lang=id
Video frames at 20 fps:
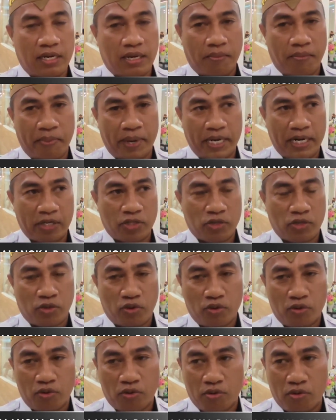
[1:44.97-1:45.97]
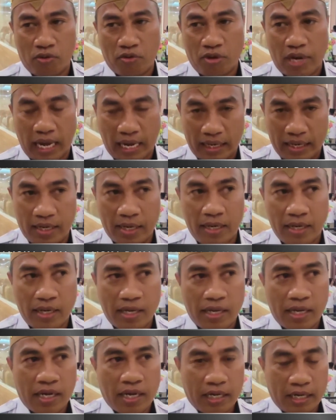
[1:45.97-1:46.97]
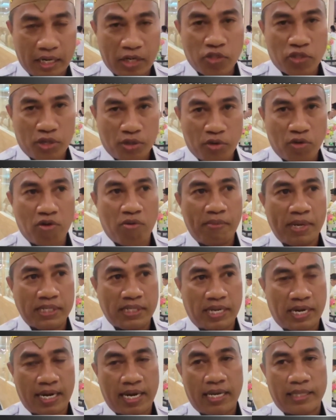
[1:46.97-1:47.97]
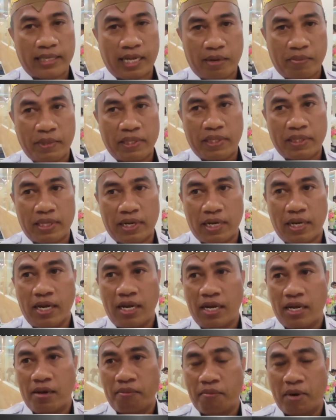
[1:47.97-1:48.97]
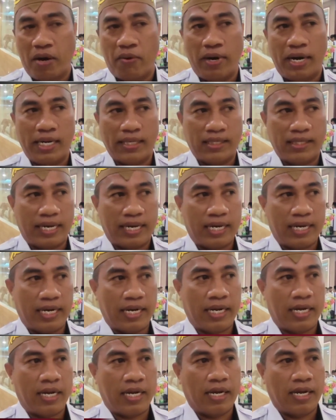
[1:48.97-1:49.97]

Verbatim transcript: kepada seluruh kader dan seluruh masyarakat Tangerang Tengah bahwa acara